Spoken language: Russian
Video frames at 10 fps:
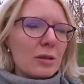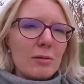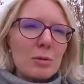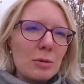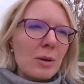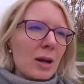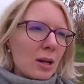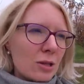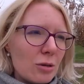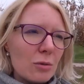В общем,
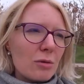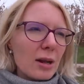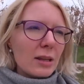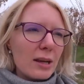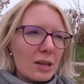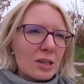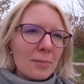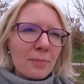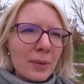идем гулять дальше.